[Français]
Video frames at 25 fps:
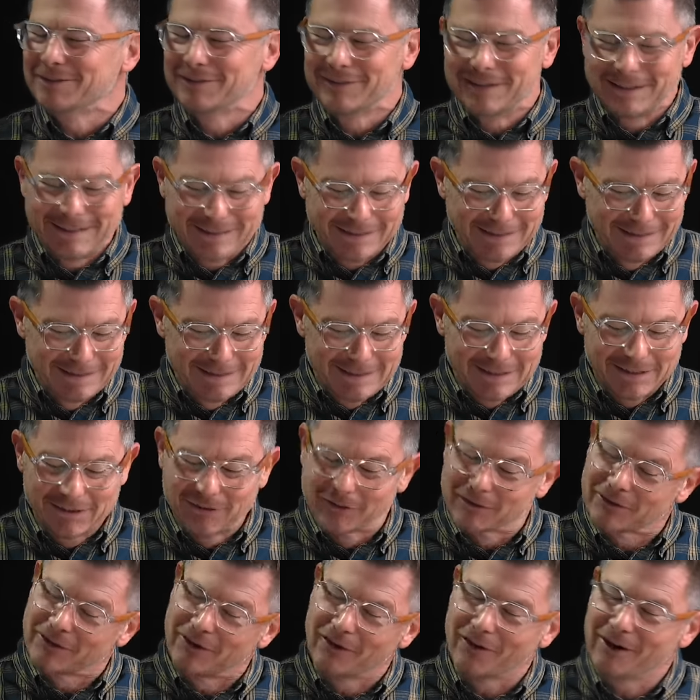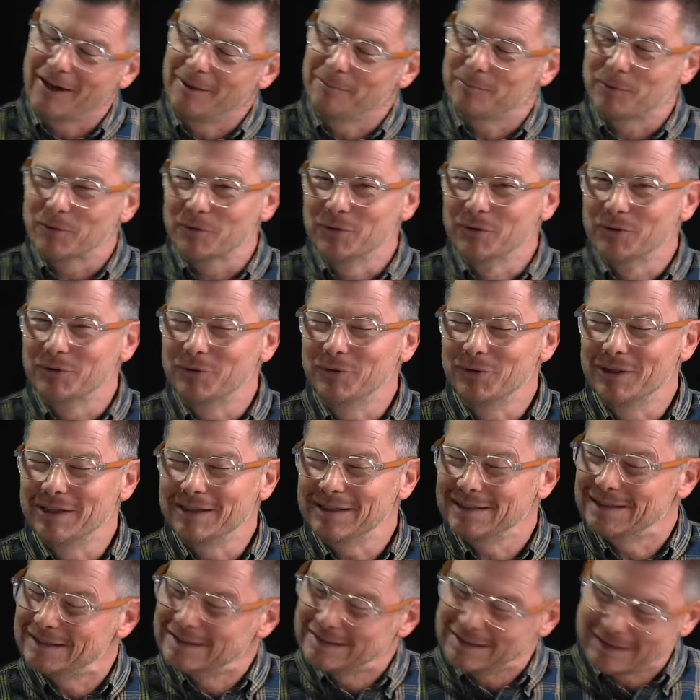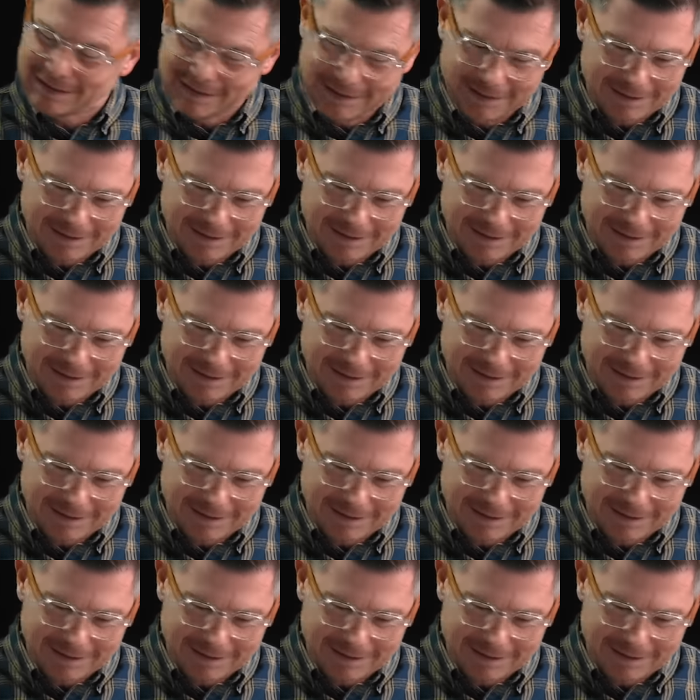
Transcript: voilà. Donc non, là pour le coup, la Harley,